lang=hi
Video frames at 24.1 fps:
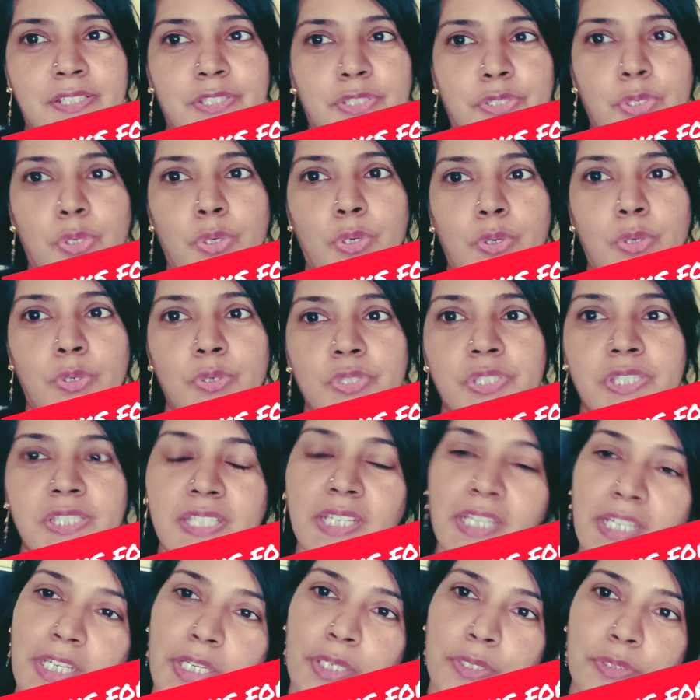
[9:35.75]
सो
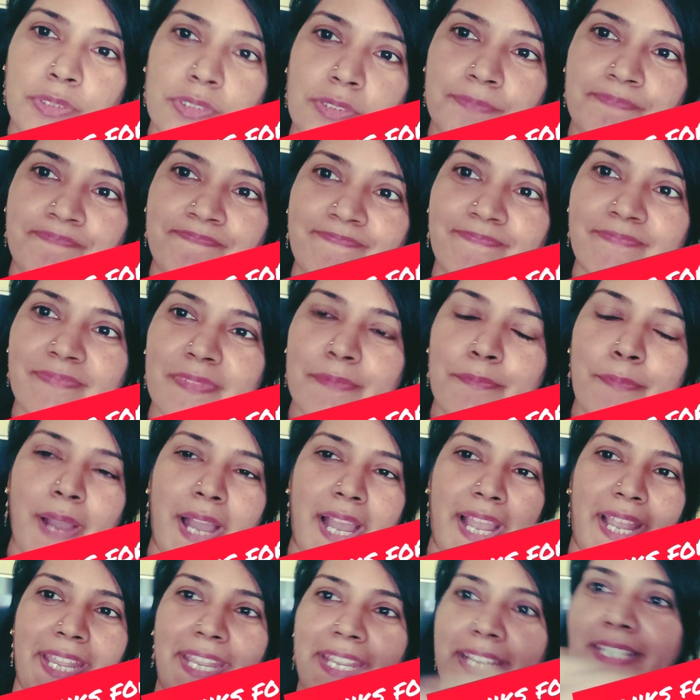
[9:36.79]
सी यू
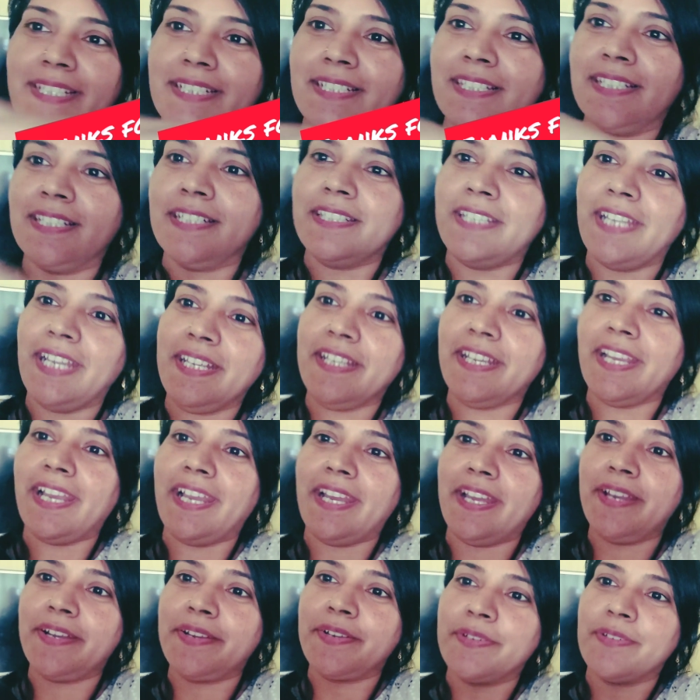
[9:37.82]
बाय टेक
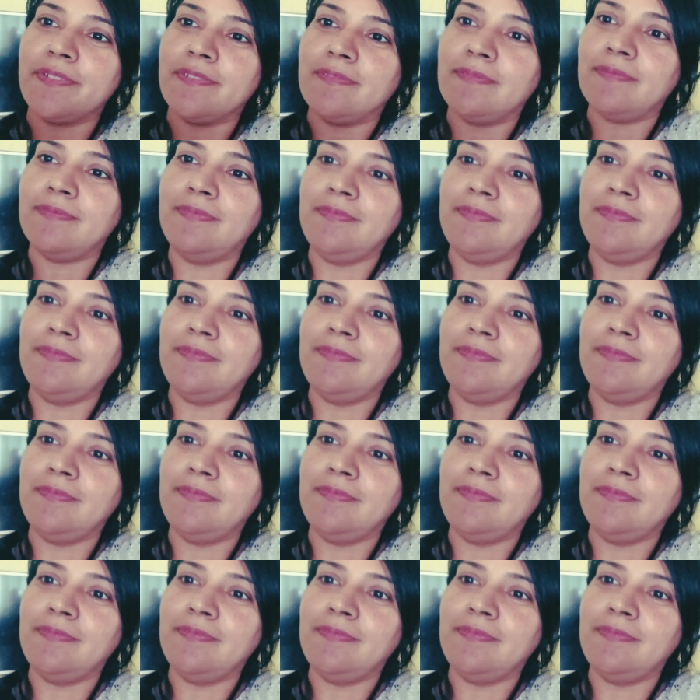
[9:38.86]
केयर